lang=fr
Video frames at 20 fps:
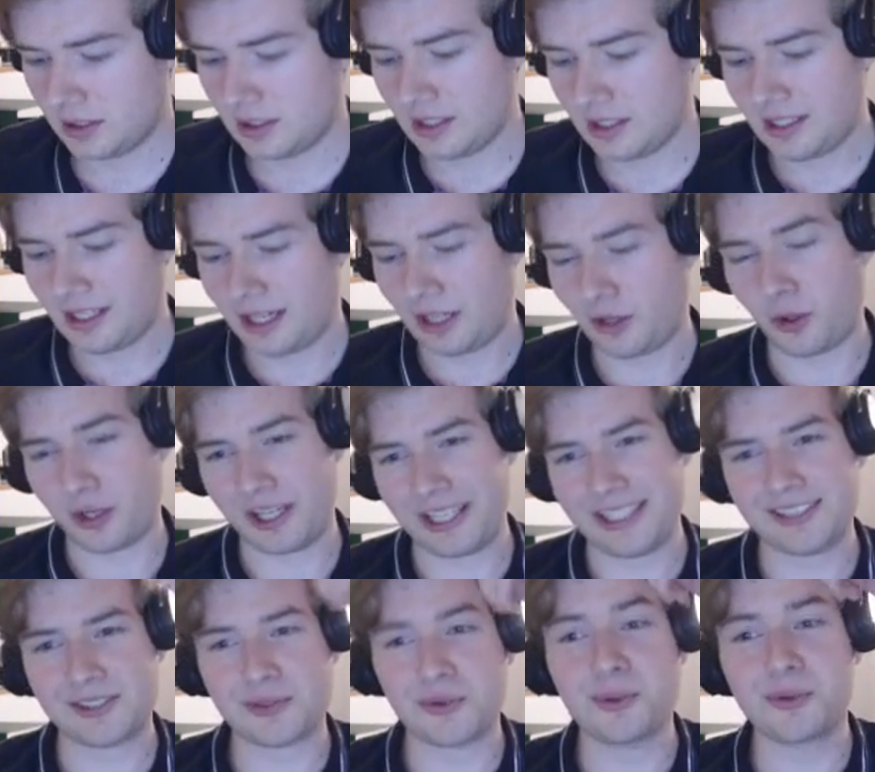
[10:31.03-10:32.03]
Alors, est-ce
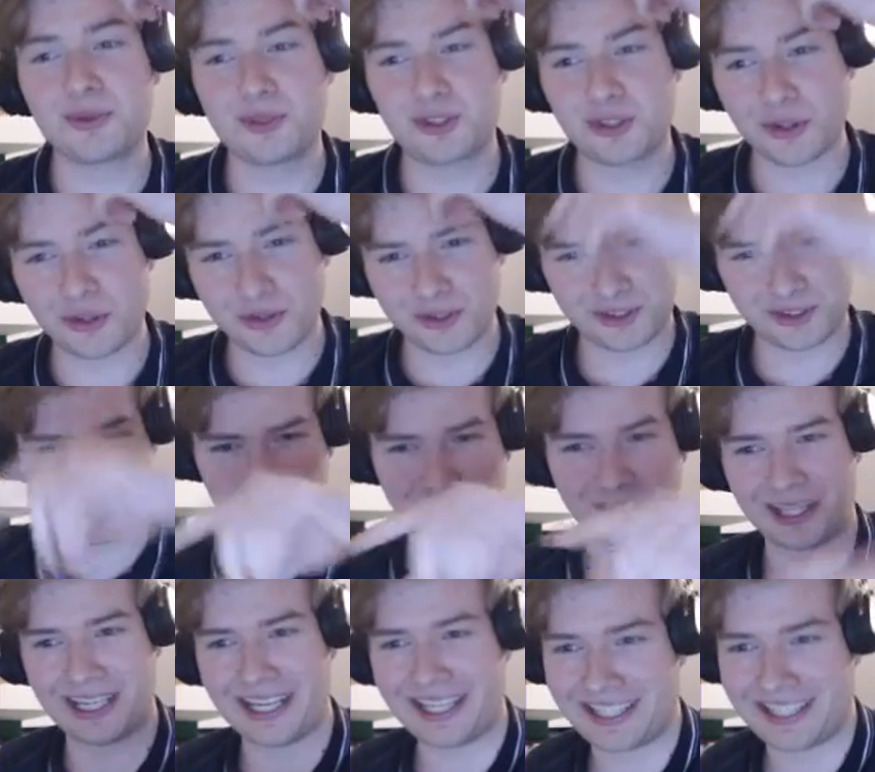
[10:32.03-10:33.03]
qu'on tente de
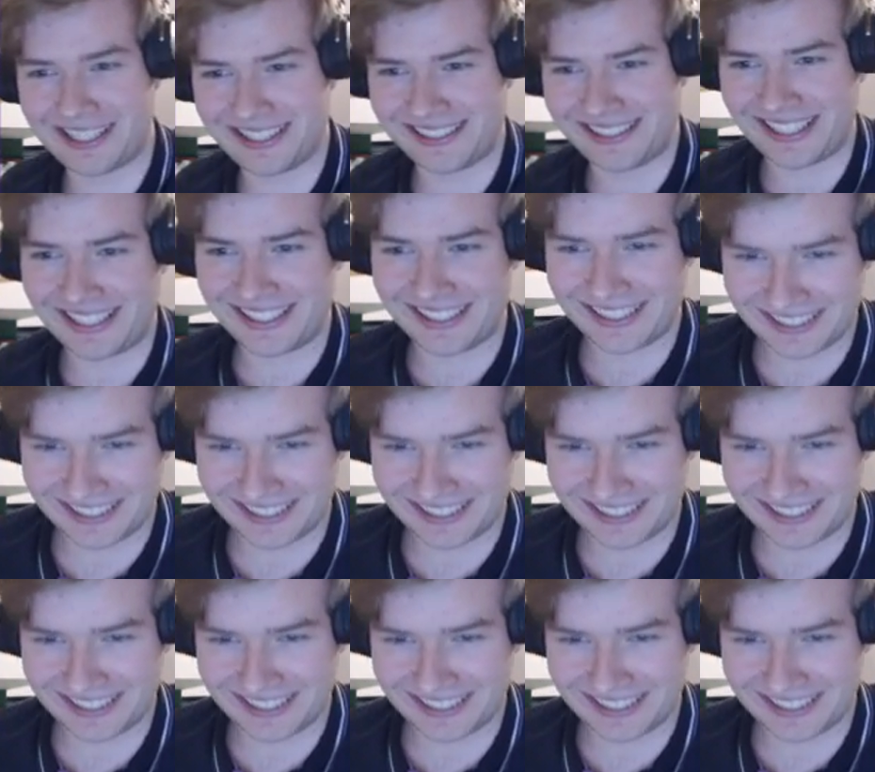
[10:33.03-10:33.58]
claquer le Z